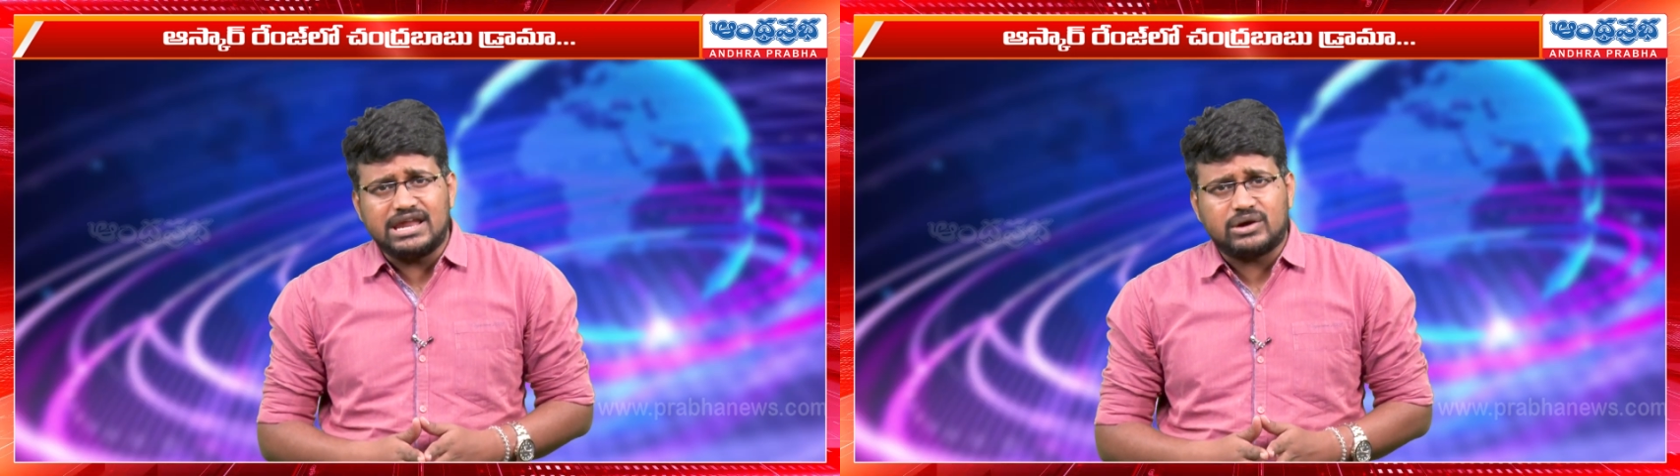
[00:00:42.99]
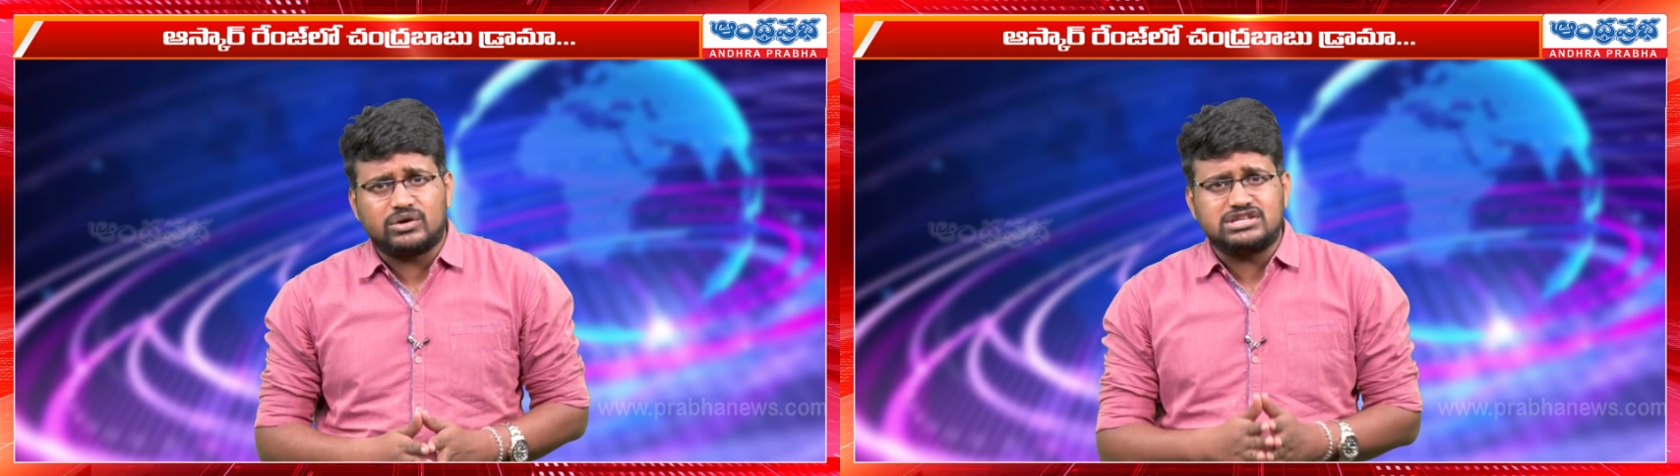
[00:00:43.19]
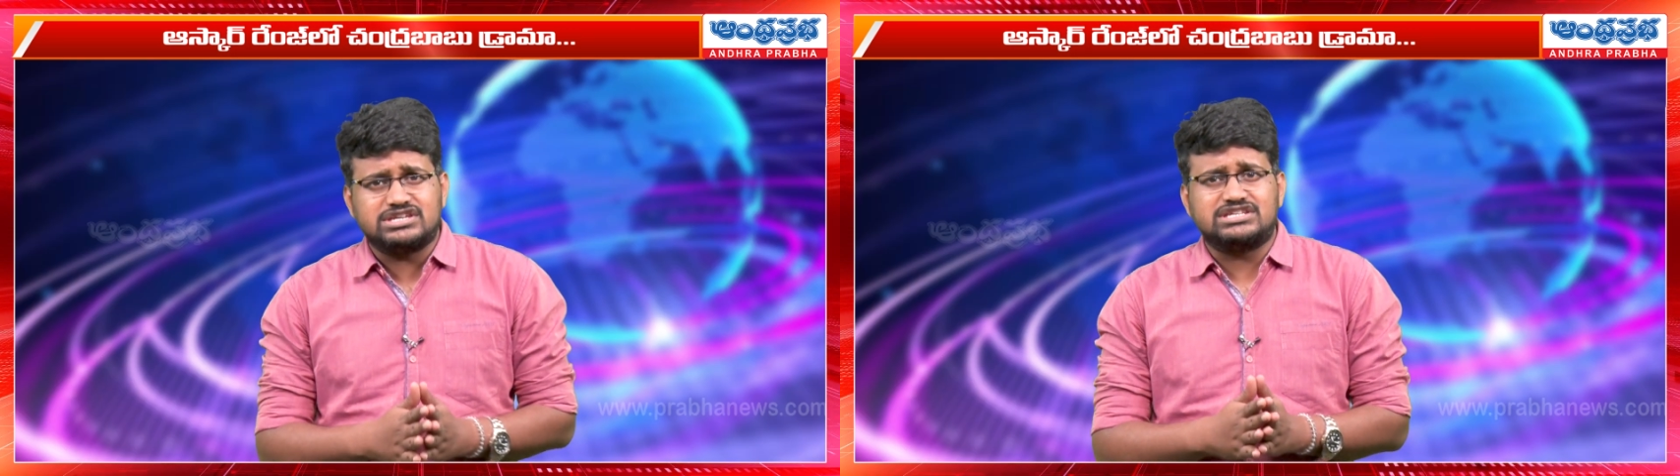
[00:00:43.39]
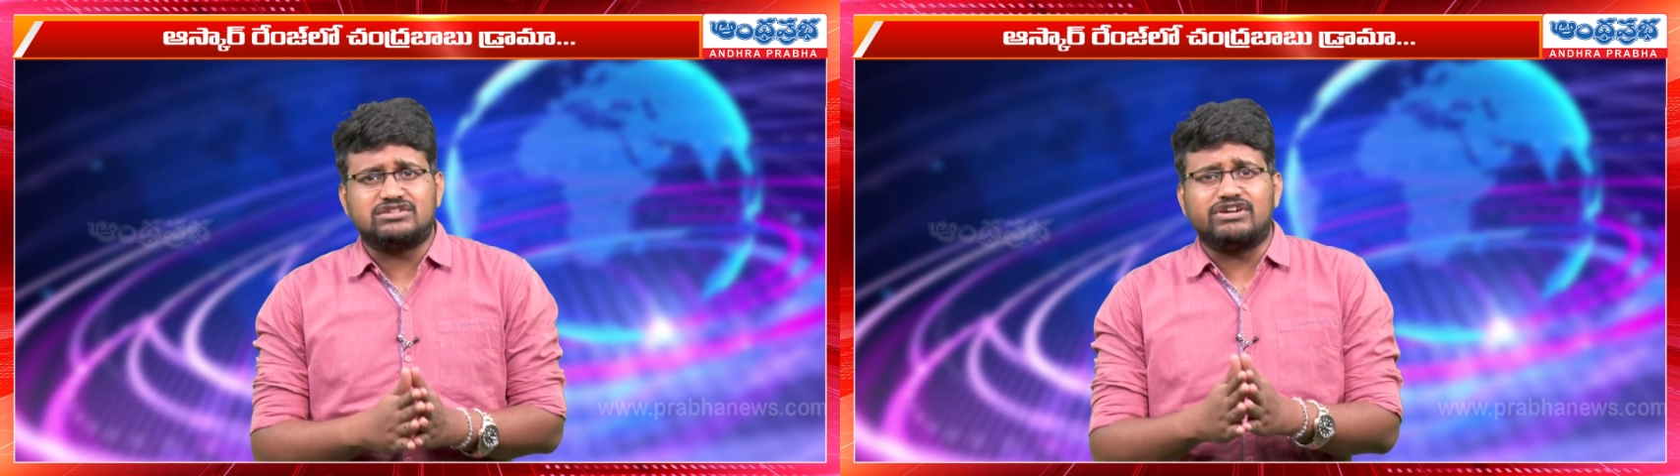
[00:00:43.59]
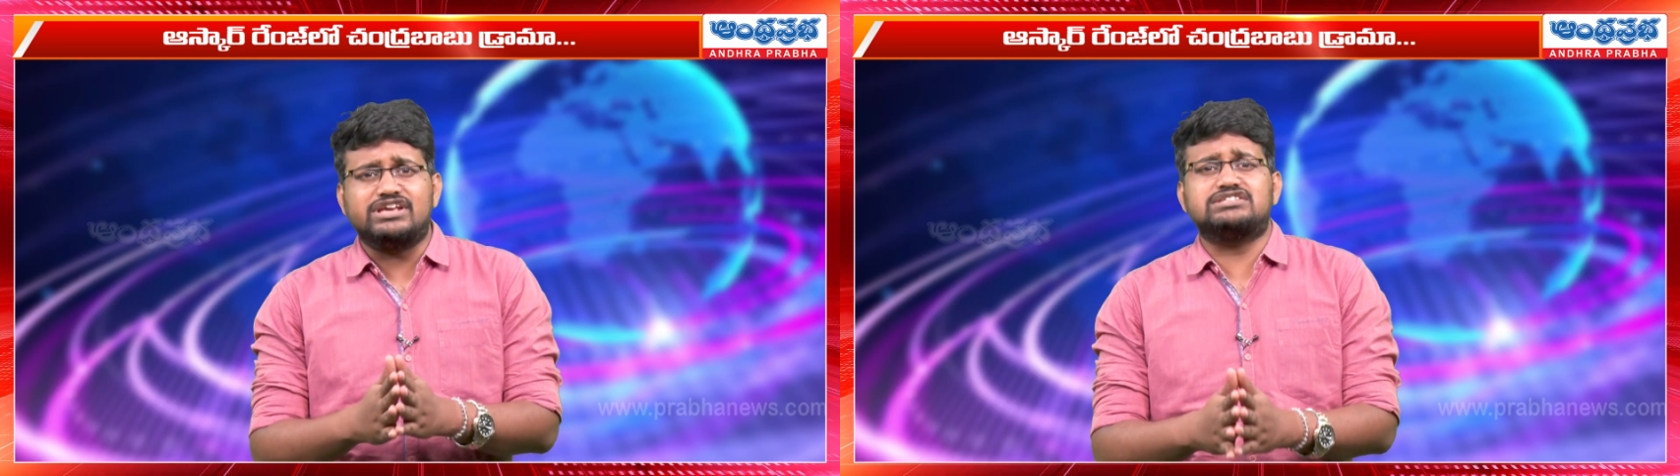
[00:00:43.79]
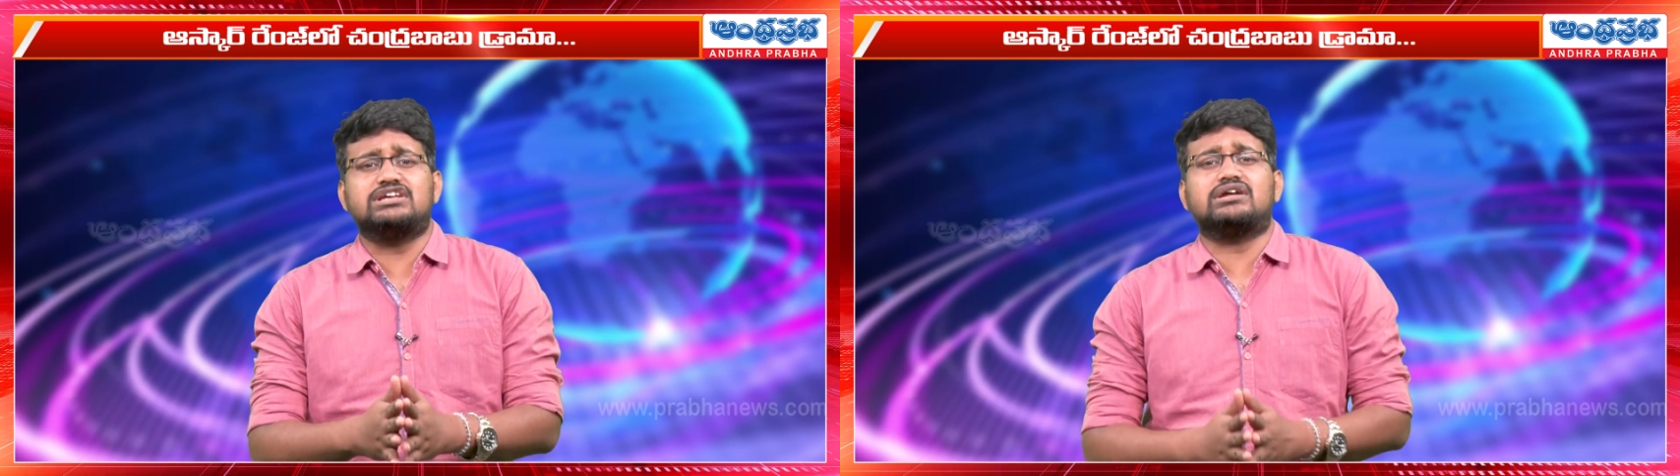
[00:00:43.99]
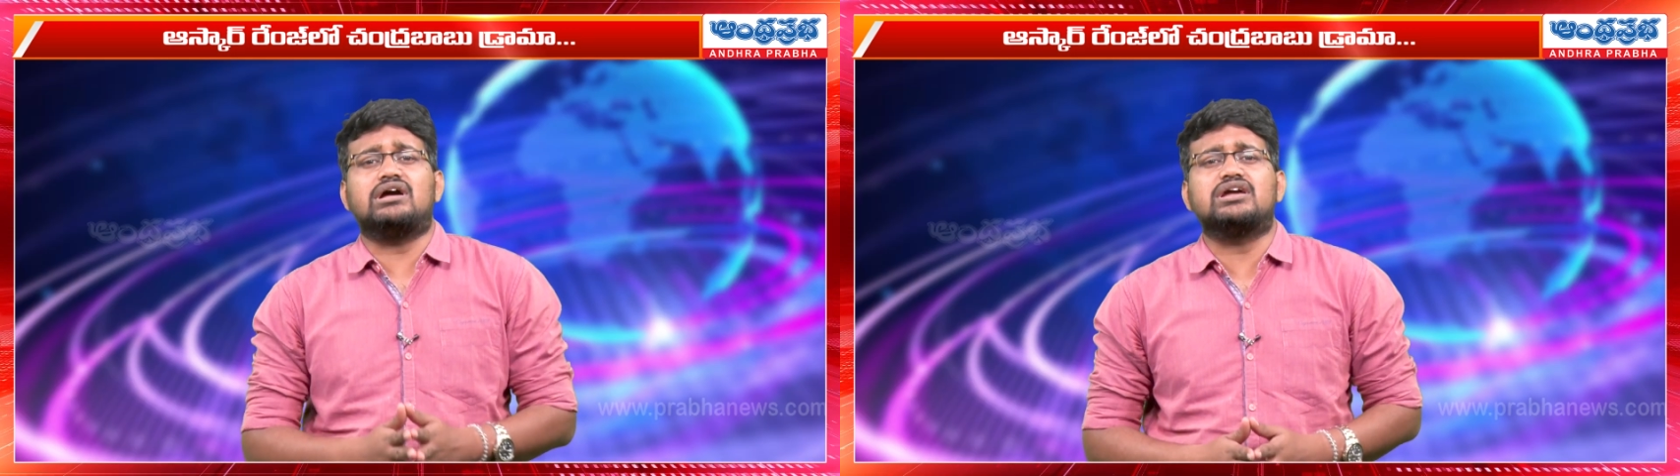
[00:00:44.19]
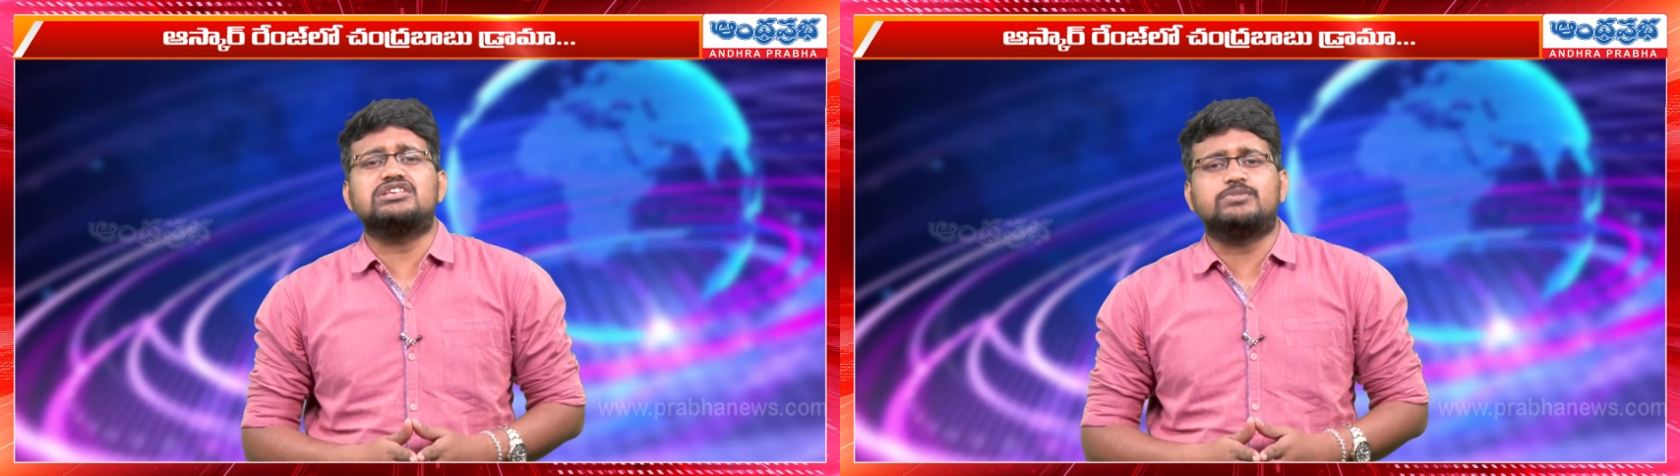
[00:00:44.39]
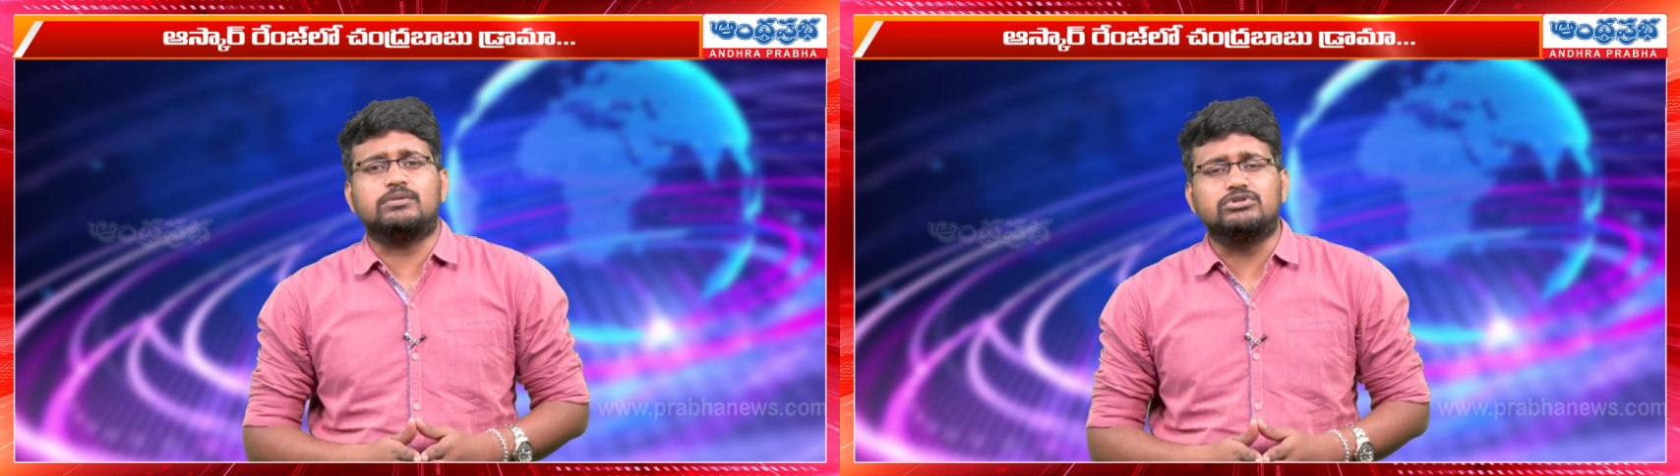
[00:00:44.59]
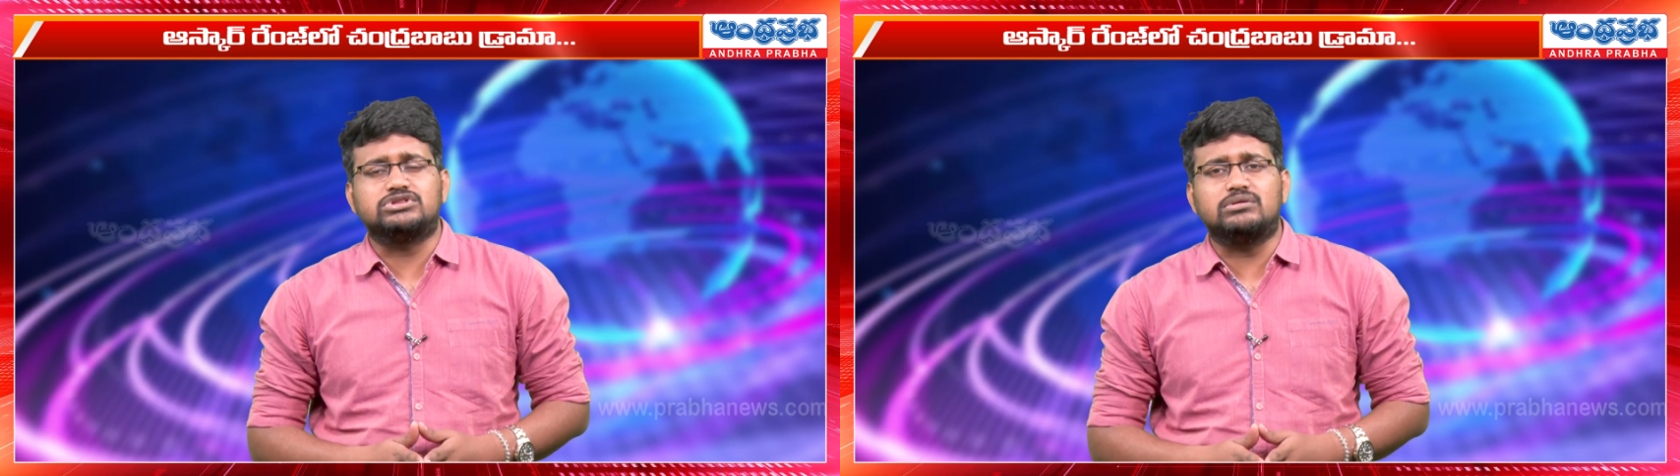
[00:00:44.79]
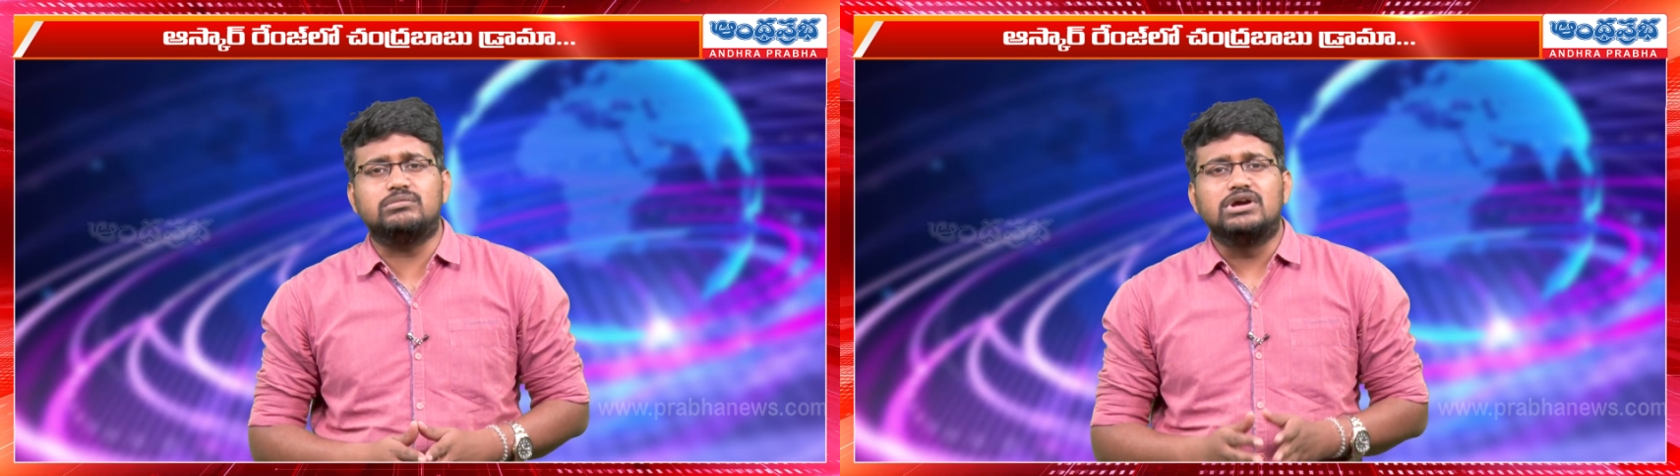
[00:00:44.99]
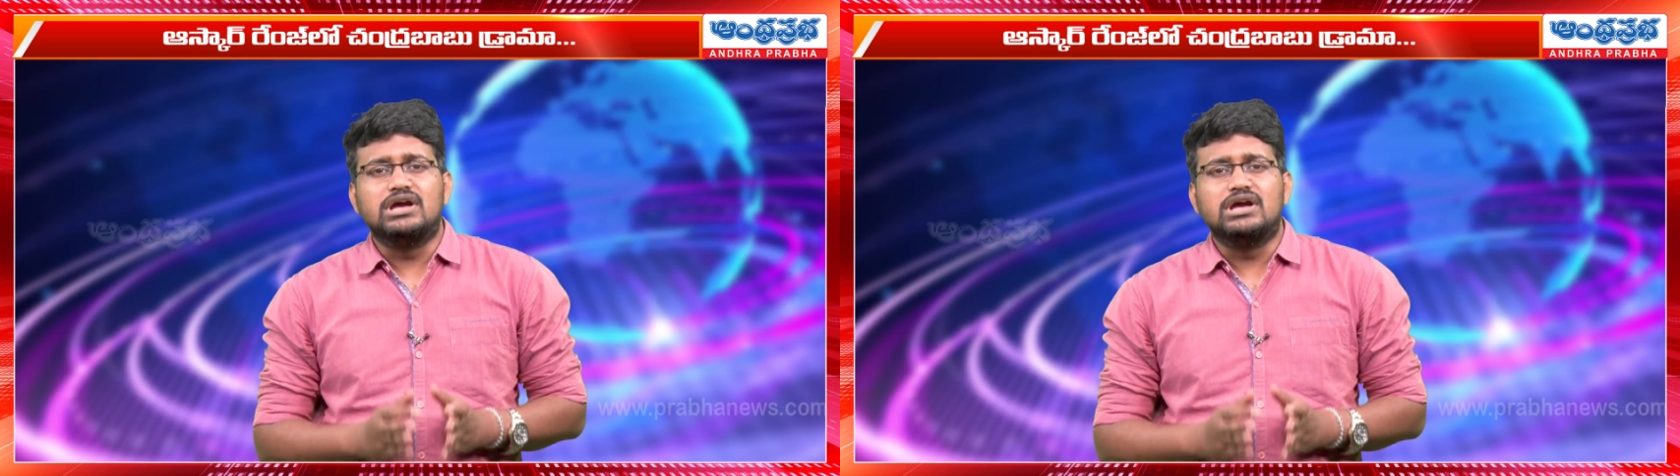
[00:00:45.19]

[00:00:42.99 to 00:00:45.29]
లేకుండా చేసిన వైఎస్ఆర్ కాంగ్రెస్ ప్రభుత్వం